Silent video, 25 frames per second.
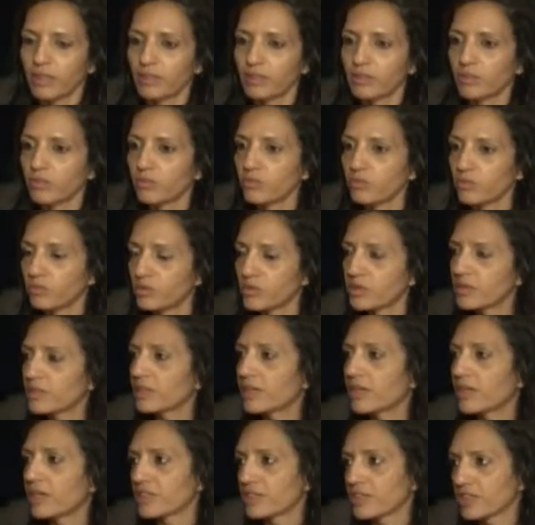ele não
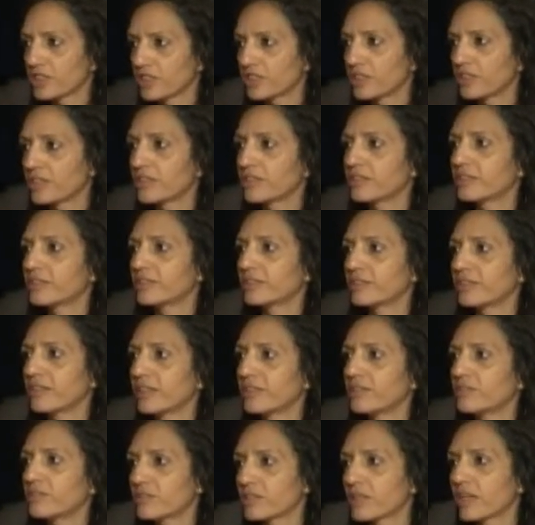usa, a gente
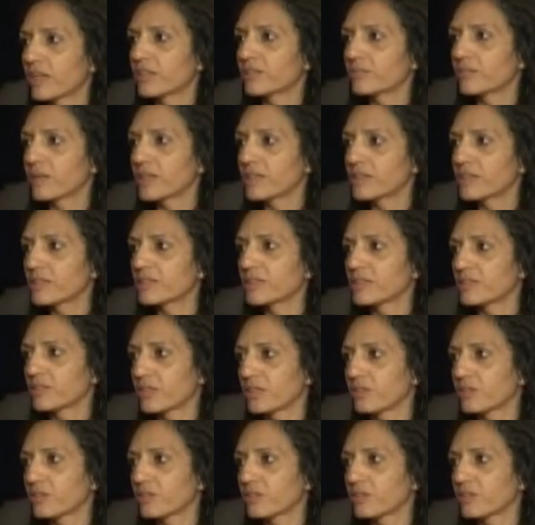tem usado bastante a